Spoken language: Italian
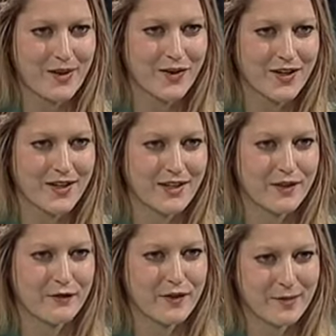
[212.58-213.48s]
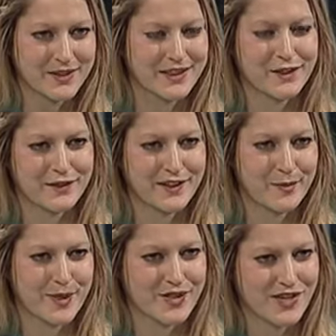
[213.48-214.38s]
parole, firmata dal
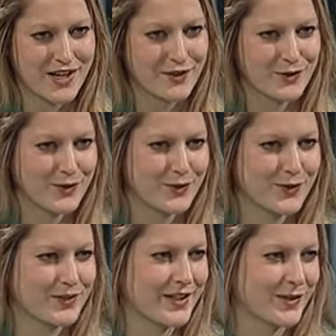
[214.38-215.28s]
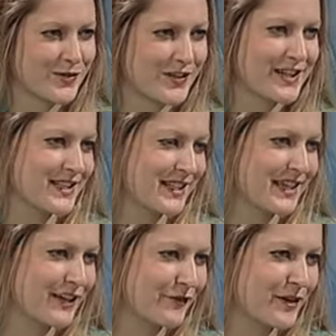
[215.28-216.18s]
90%, Nerio Giovanazzi, anche
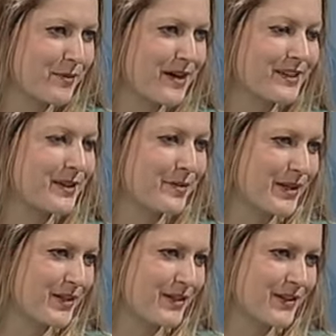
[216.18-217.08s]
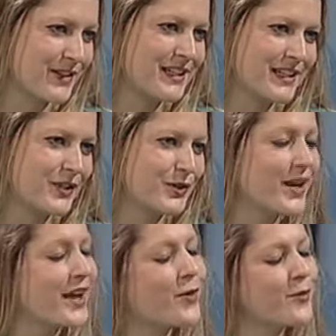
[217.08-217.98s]
lei l'ha firmata, però
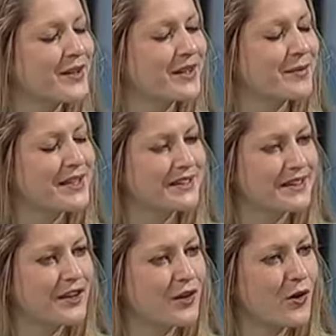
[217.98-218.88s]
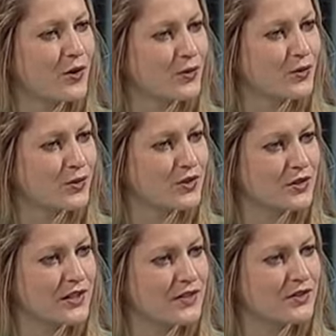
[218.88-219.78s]
non è completamente d'accordo su
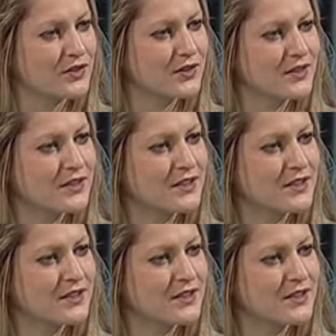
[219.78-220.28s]
questo testo?